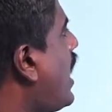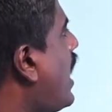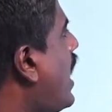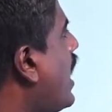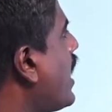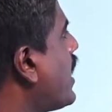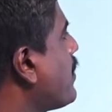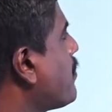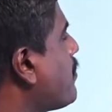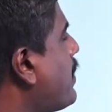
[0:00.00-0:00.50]

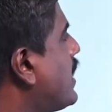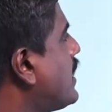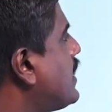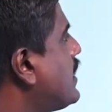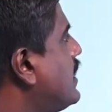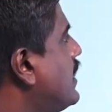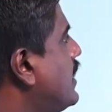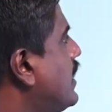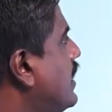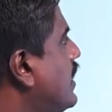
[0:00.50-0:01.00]
ஆறு
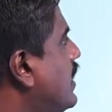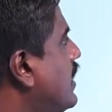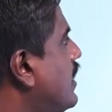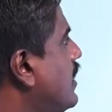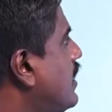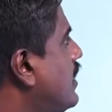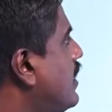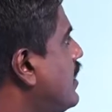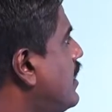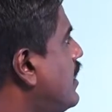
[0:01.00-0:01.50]
பத்து
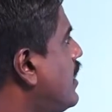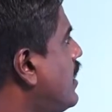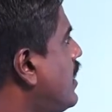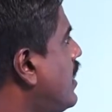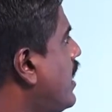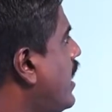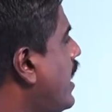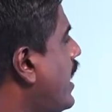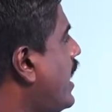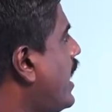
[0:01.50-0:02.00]

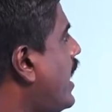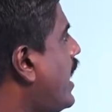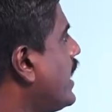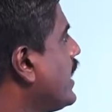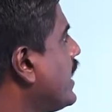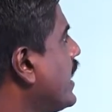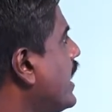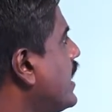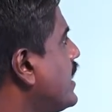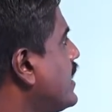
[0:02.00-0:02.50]
என
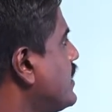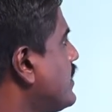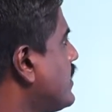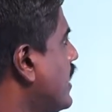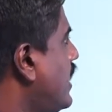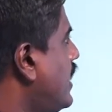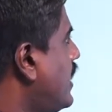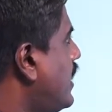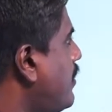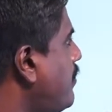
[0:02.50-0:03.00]
அதிகரித்து
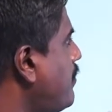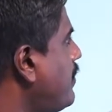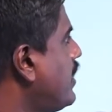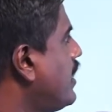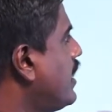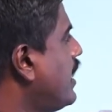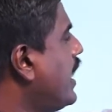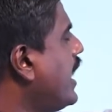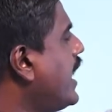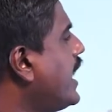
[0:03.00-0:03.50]
செல்லும்
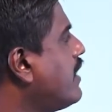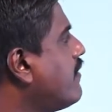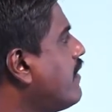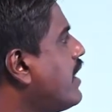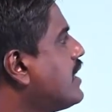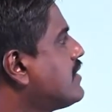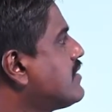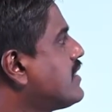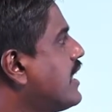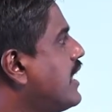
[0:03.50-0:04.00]
ஏறு
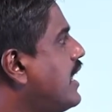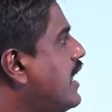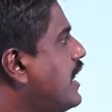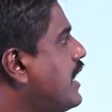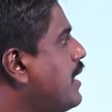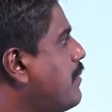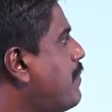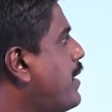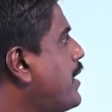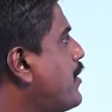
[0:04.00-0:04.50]
வரிசையில்
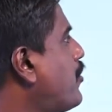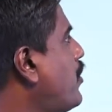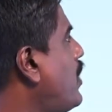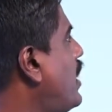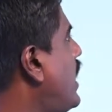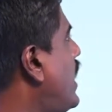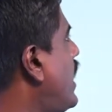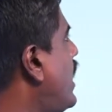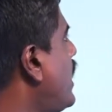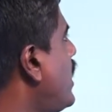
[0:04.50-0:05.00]
எழுதப்பட்டுள்ள